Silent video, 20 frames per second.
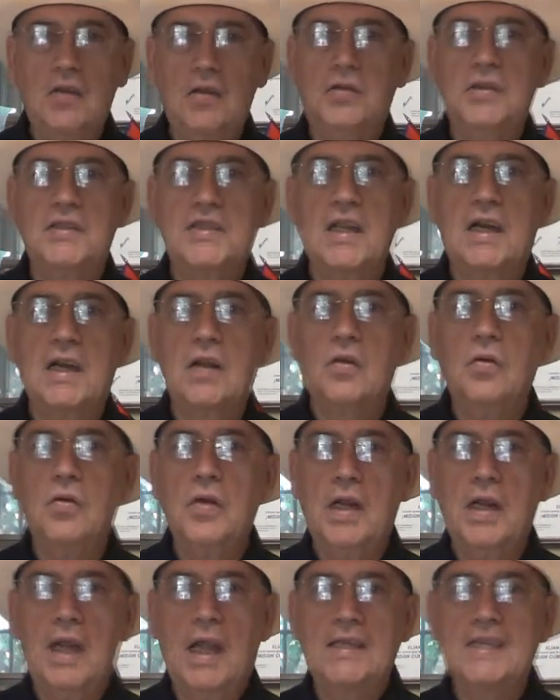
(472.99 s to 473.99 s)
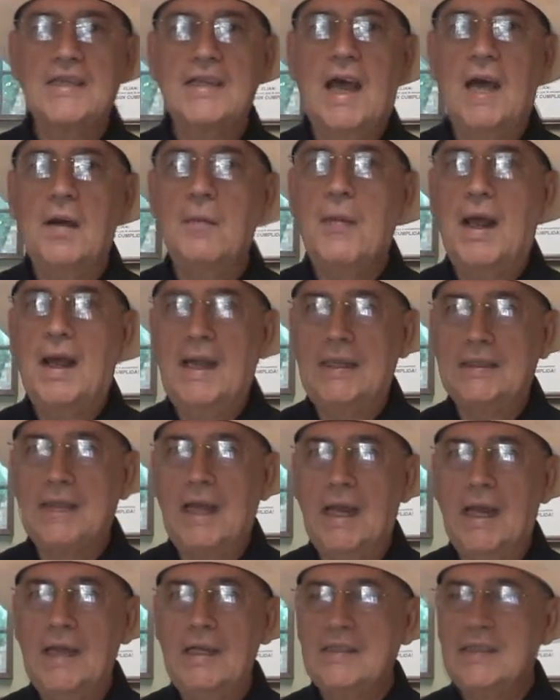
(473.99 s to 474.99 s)
donde se recurren a esas armas
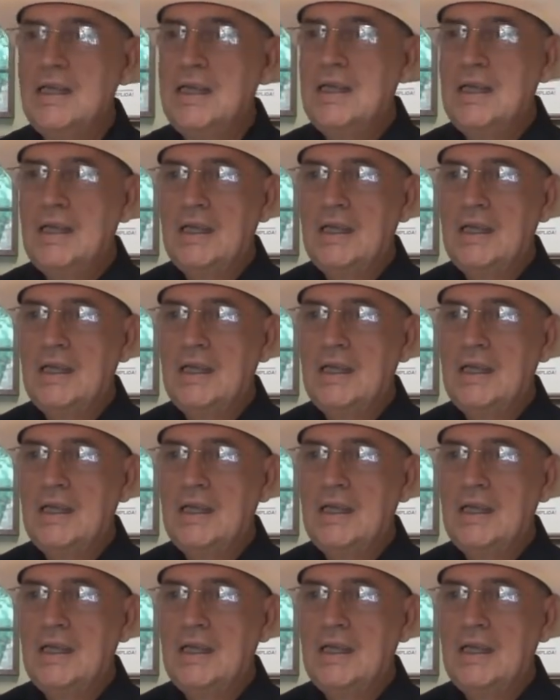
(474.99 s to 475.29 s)
letales